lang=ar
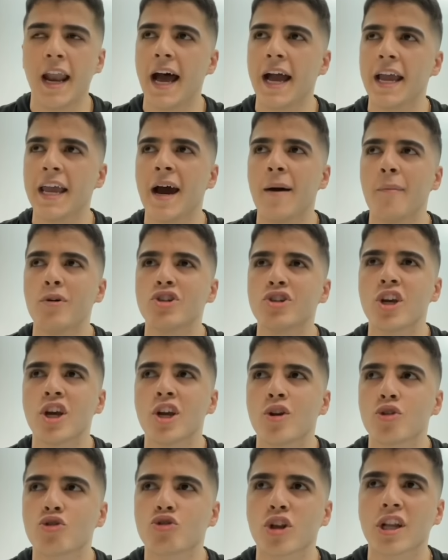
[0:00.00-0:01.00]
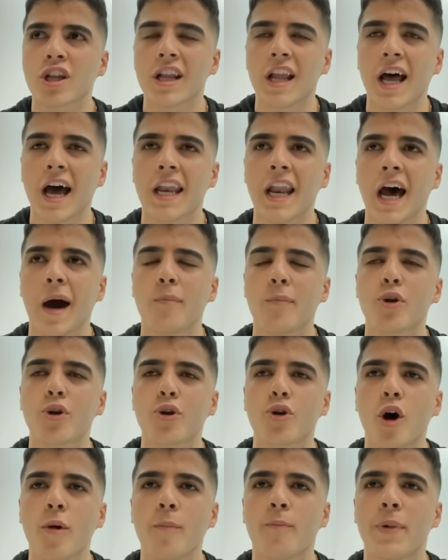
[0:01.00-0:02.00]
الحياه مش انه تطلع
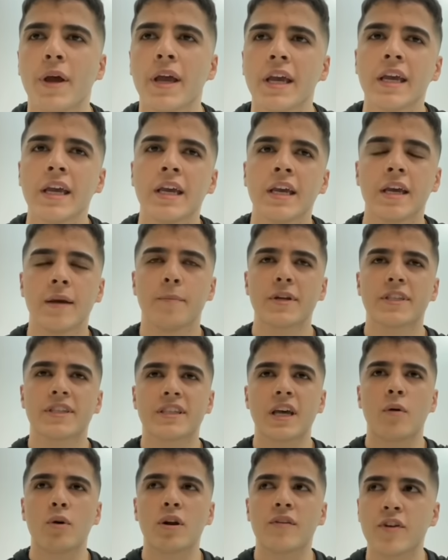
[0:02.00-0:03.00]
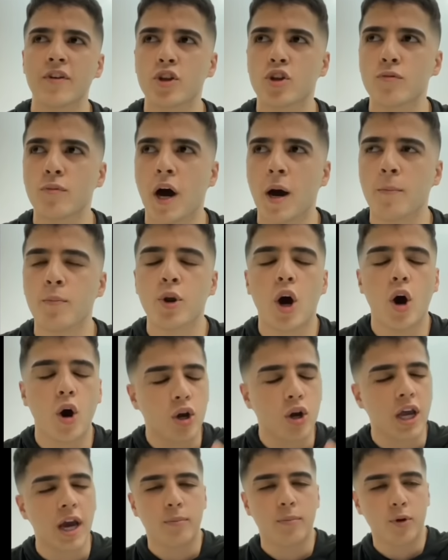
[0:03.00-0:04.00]
لابو الرب بتصور فيديو مع
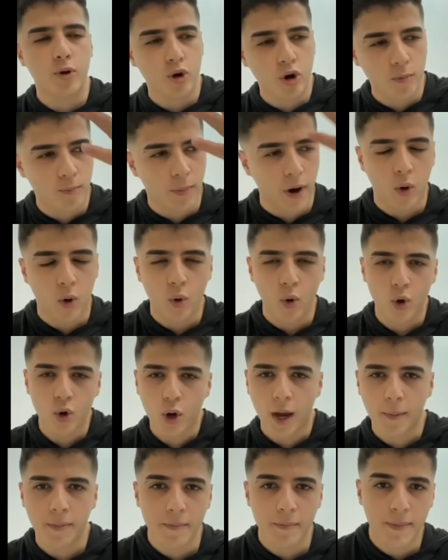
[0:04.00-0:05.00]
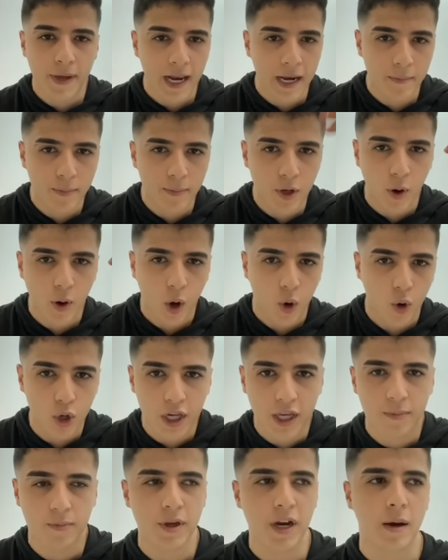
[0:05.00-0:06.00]
بر... اوكي ابو الرب اخوي وحبيب قلبي
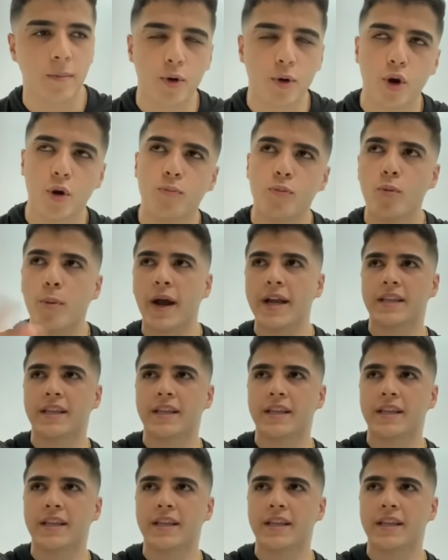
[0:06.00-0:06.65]
واخوي الكبير ابو الرب